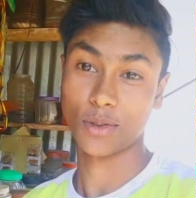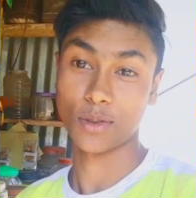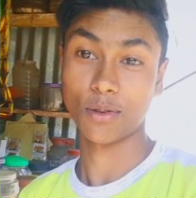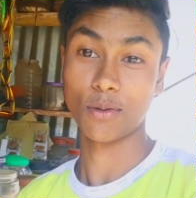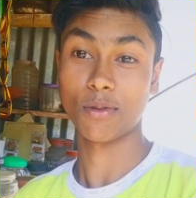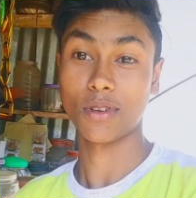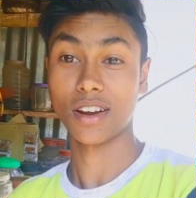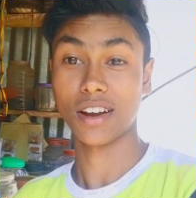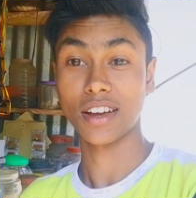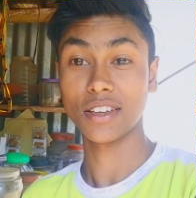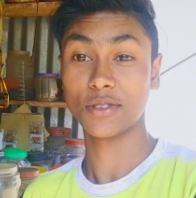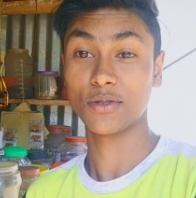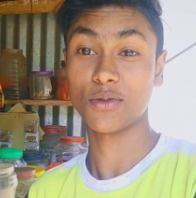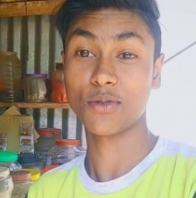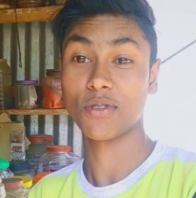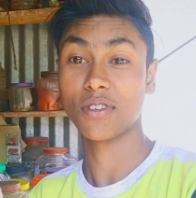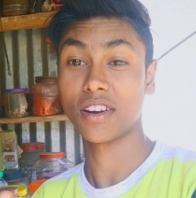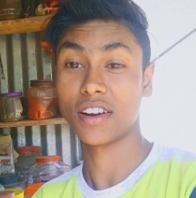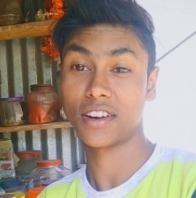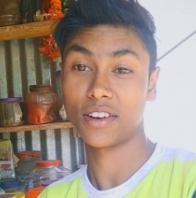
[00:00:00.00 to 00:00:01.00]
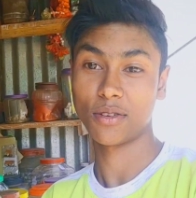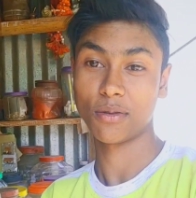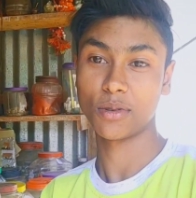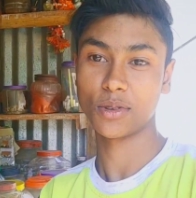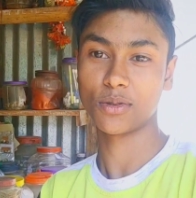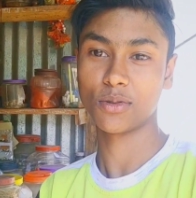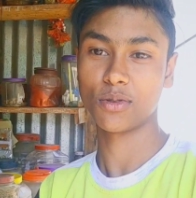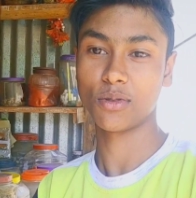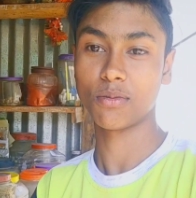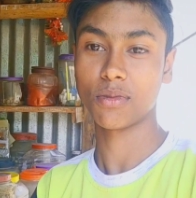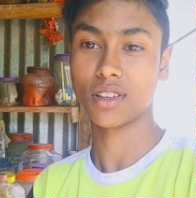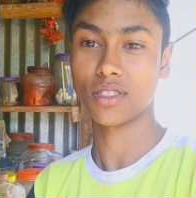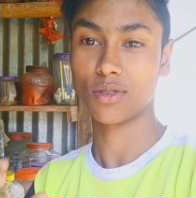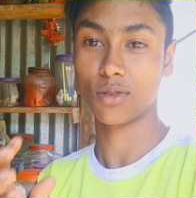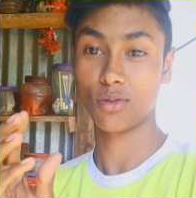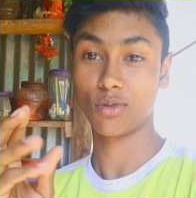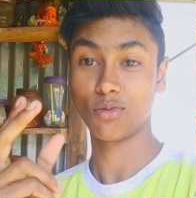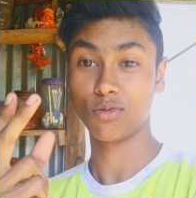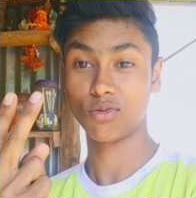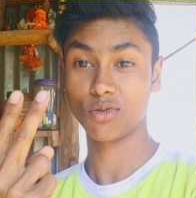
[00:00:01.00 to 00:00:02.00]
দু টাকায় চকলেট হবে শুধু মাত্র
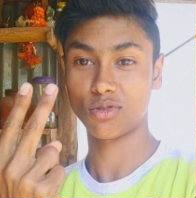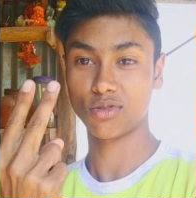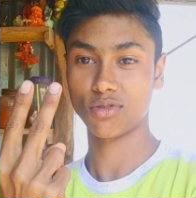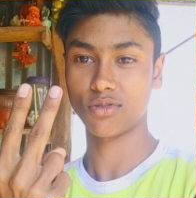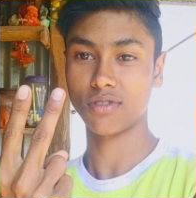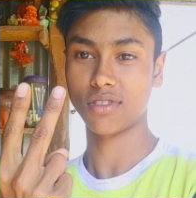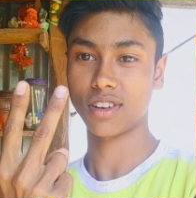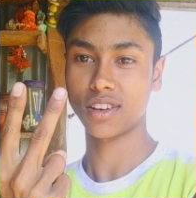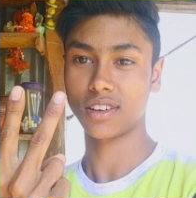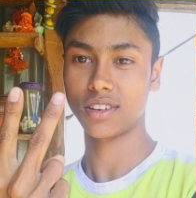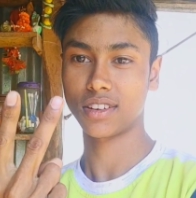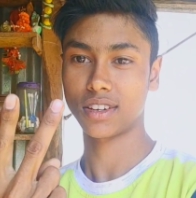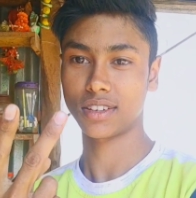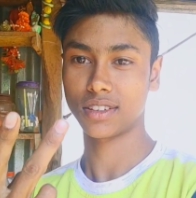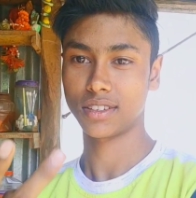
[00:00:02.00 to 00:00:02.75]
দুটো চকলেট